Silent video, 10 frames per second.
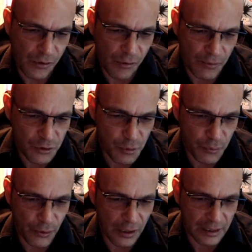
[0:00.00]
comment tu
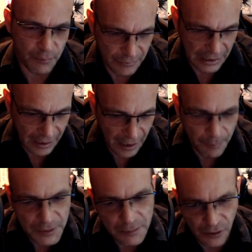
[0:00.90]
peux aller
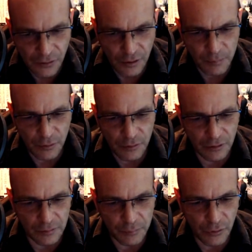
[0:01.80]
rapidement quoi
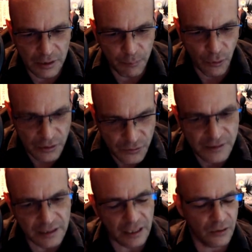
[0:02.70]
pour, pour, résoudre
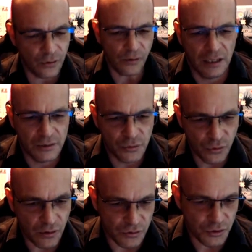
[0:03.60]
cet algo. Et du coup,
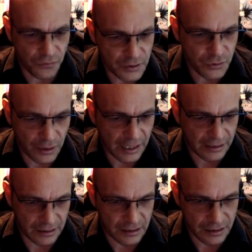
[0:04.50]
quand je fais du React
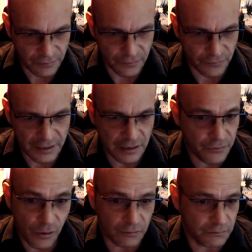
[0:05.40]
natif, en fait, des
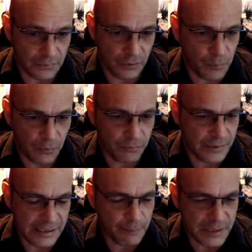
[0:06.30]
fois,
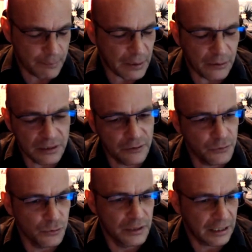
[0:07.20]
c'est pas que des
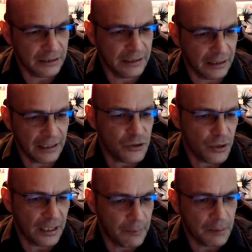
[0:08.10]
views derrière, tu as
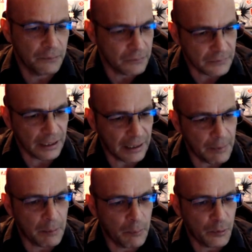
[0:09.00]
quand même, as quand
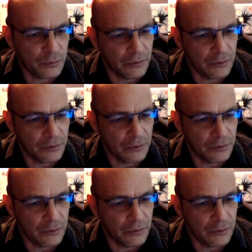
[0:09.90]
même un, peu,